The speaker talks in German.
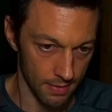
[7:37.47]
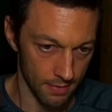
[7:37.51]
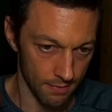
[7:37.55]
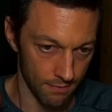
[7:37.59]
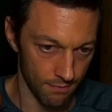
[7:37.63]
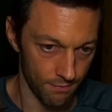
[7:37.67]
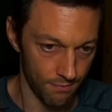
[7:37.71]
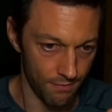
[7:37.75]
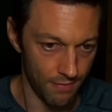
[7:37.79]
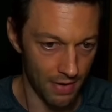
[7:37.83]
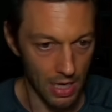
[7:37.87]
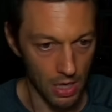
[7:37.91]

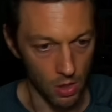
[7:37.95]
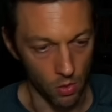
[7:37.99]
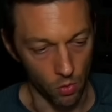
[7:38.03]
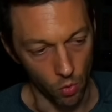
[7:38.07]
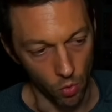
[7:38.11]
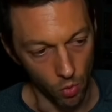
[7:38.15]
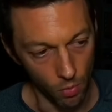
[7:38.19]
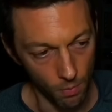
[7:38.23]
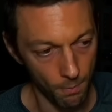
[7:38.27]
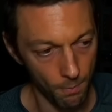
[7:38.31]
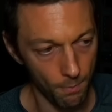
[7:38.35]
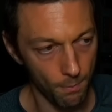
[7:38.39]

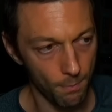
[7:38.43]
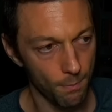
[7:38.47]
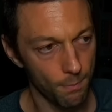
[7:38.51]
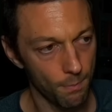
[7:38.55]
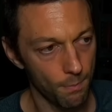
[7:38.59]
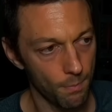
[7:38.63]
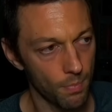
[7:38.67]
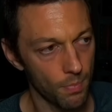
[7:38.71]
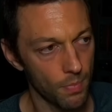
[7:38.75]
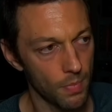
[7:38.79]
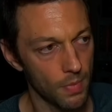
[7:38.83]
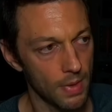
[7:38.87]
Warum
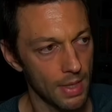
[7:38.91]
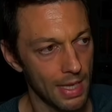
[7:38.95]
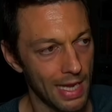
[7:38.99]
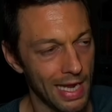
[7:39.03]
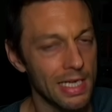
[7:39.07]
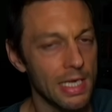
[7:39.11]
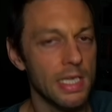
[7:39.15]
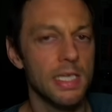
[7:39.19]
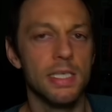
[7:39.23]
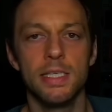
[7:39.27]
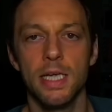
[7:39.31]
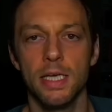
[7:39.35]

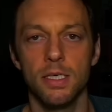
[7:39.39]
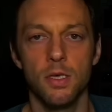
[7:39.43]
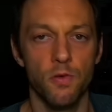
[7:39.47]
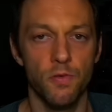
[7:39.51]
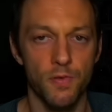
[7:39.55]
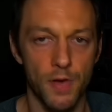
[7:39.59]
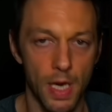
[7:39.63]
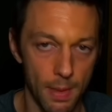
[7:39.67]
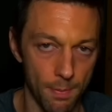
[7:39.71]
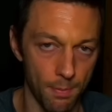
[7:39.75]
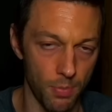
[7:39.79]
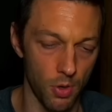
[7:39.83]
hätte ich darauf
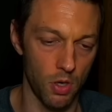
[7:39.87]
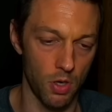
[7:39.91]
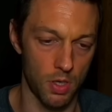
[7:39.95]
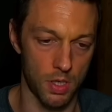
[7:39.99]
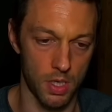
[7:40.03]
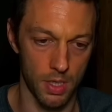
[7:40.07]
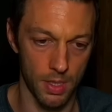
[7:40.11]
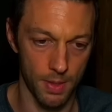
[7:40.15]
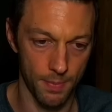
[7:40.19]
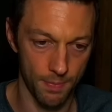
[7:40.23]
keinen Bock?